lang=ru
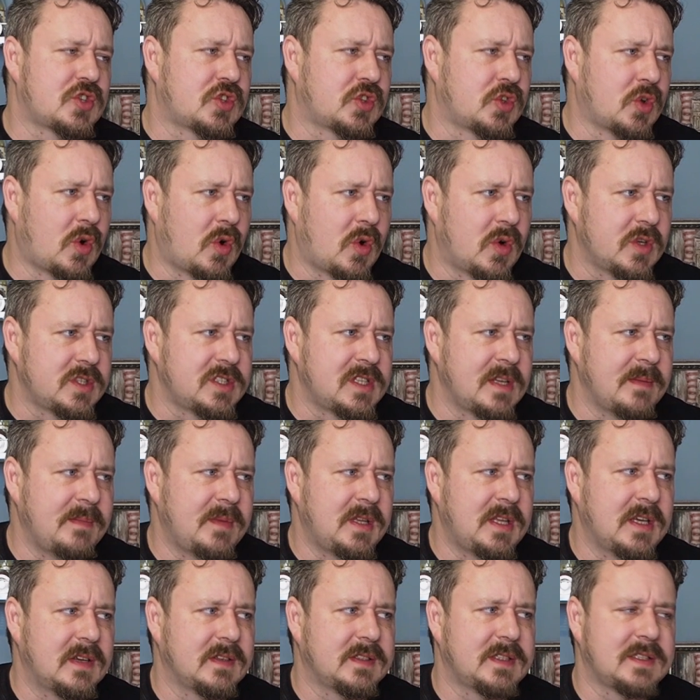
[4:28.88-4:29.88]
что с
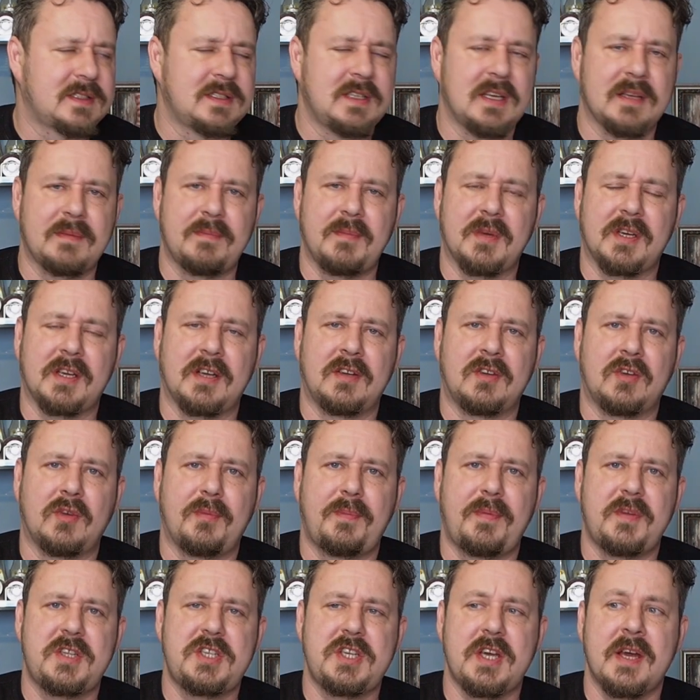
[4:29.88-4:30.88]
ними делать, если нет
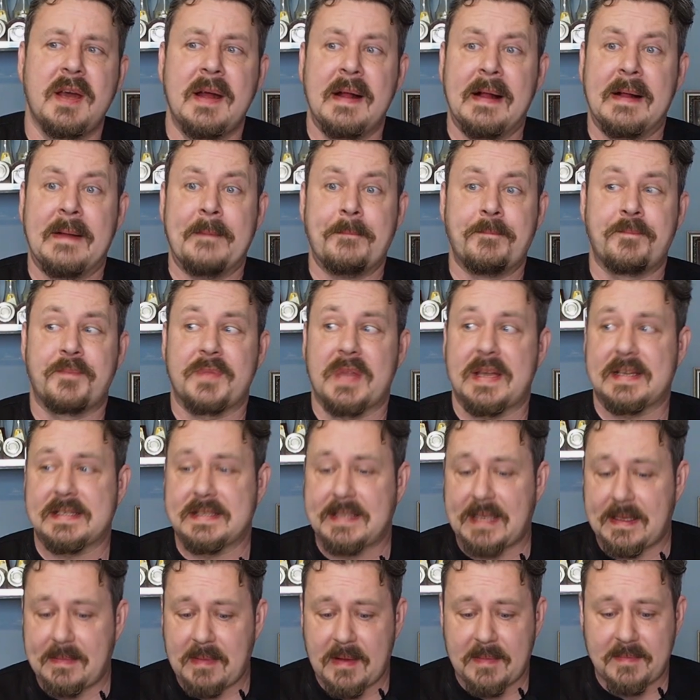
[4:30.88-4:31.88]
микроволновой печи. На
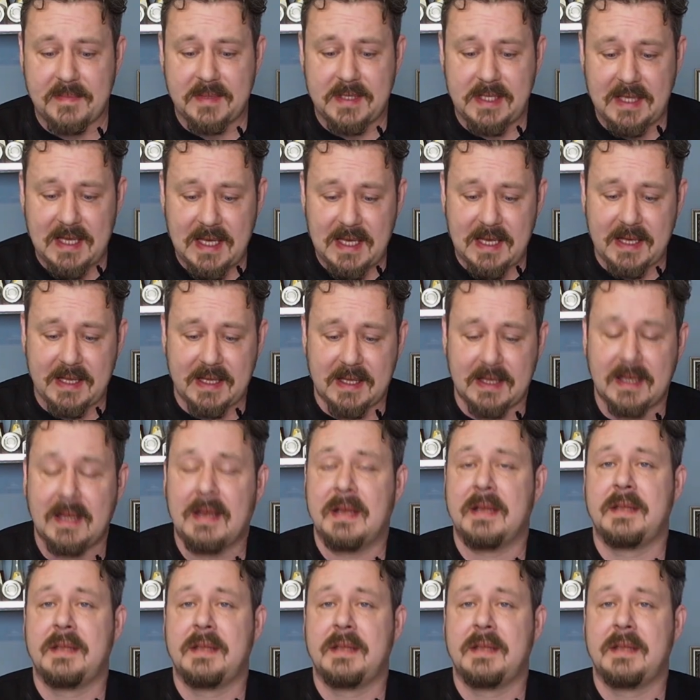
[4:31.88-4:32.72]
самом деле,